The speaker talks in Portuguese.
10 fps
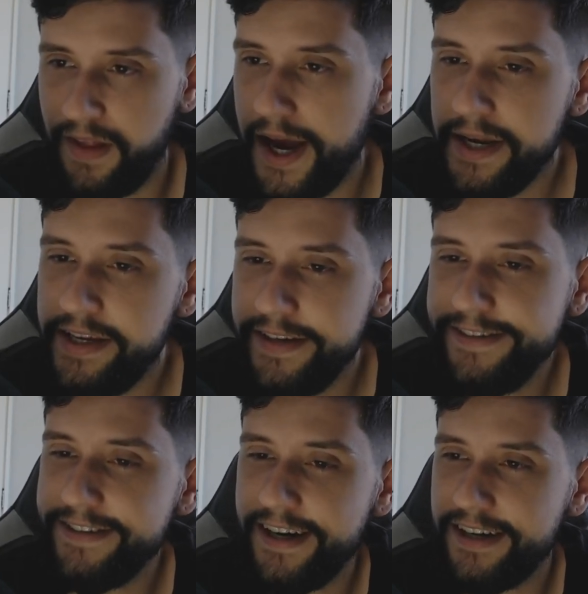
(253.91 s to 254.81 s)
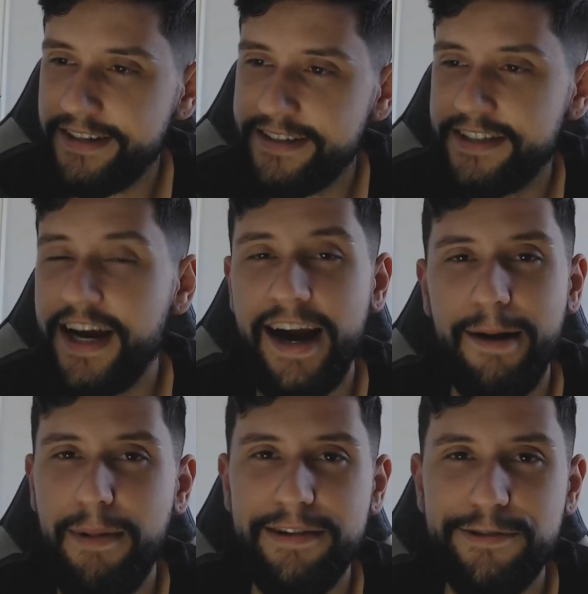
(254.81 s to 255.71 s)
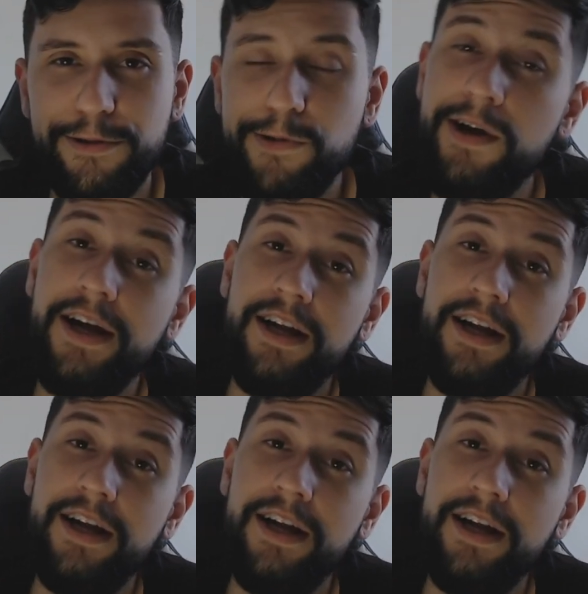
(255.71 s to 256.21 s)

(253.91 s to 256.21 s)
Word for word: Ali já, já tinha acabado o jogo.